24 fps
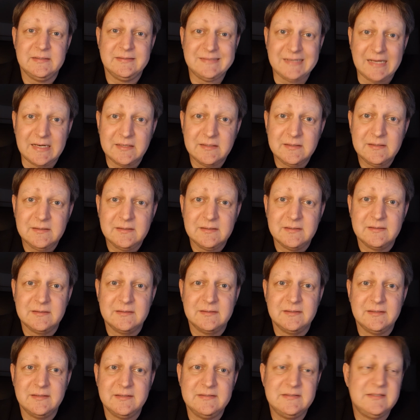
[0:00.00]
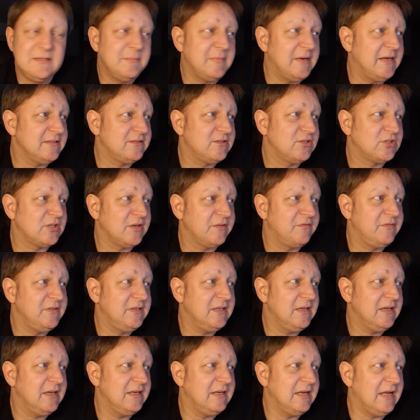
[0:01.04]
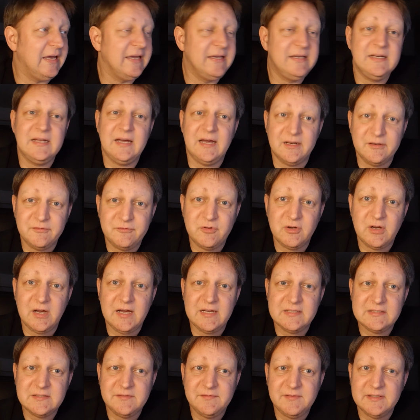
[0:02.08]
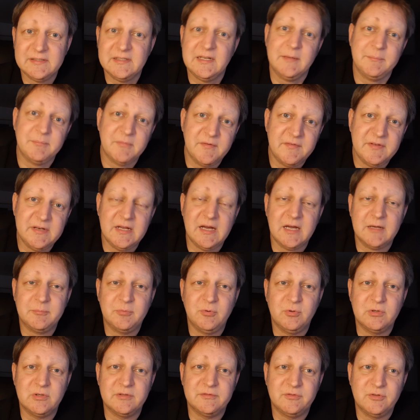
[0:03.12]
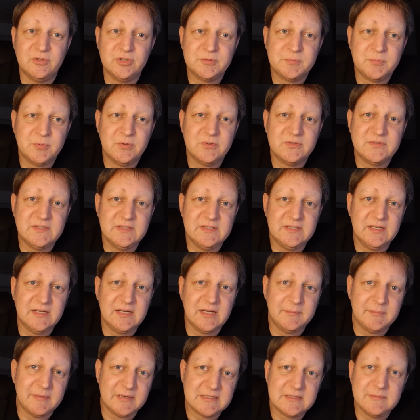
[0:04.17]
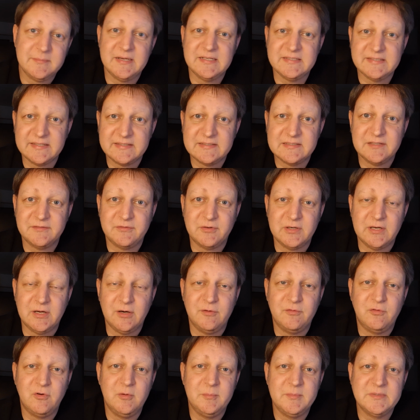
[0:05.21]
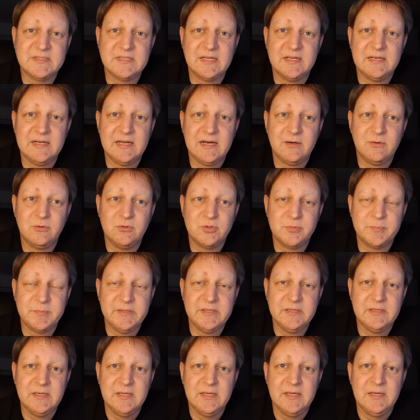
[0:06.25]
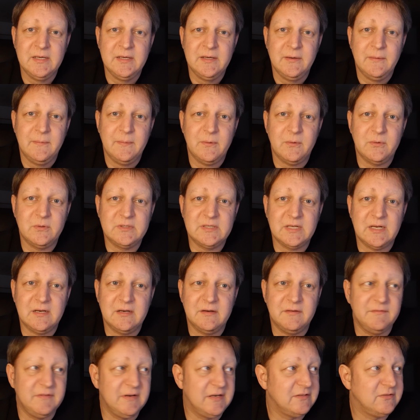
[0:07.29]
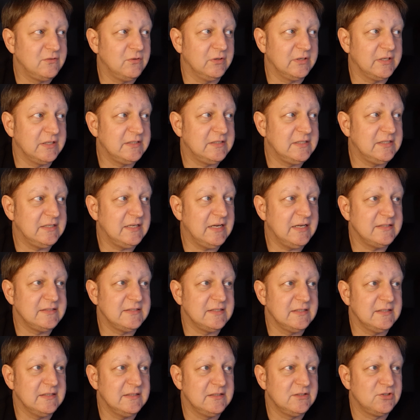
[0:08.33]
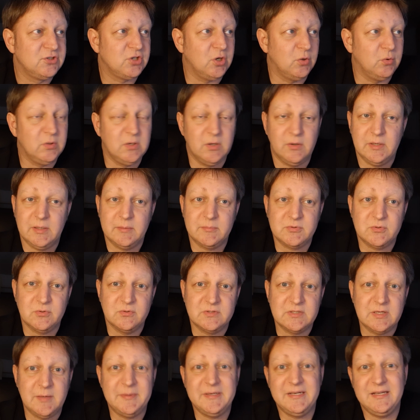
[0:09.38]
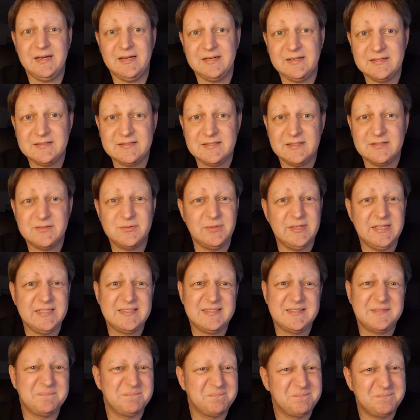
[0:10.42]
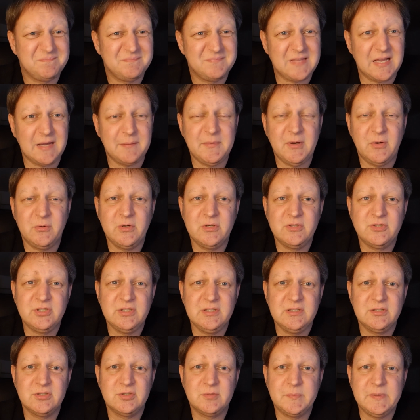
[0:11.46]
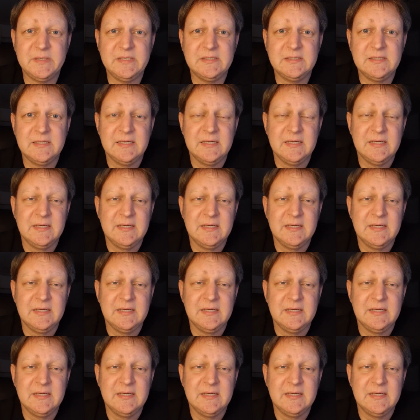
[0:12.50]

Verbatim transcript: dann ist die Meisterschaft wieder in eigener Hand für Arsenal, weil dann hat man wieder acht Punkte Vorsprung. City kann maximal sechs davon aufholen mit seinen Nachholspielen. Und dann wird es noch ein richtig heißer Showdown am Schluss. Aber die Gunners ja zuletzt dreimal unentschieden gespielt.